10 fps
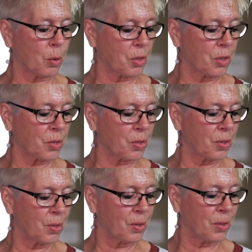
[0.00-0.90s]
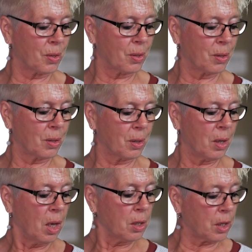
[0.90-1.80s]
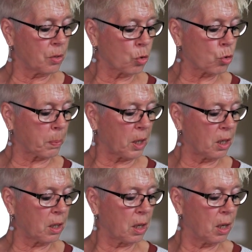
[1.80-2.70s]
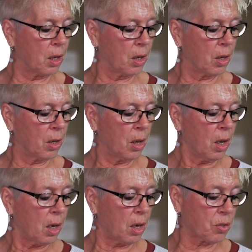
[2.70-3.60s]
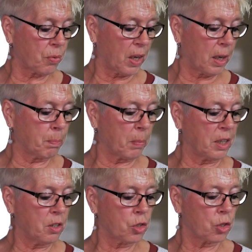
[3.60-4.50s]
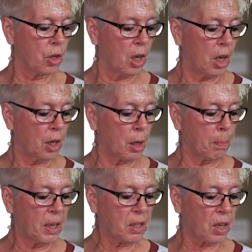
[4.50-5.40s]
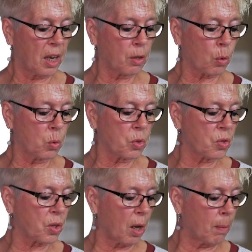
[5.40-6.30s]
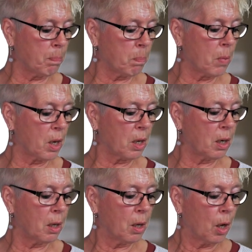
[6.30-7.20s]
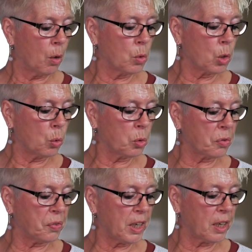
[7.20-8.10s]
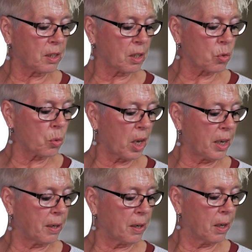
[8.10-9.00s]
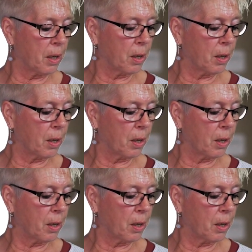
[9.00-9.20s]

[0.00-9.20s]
Gottes. Jesus sprach, es war ein Mensch, der machte ein großes Abendmahl und lud viele dazu ein.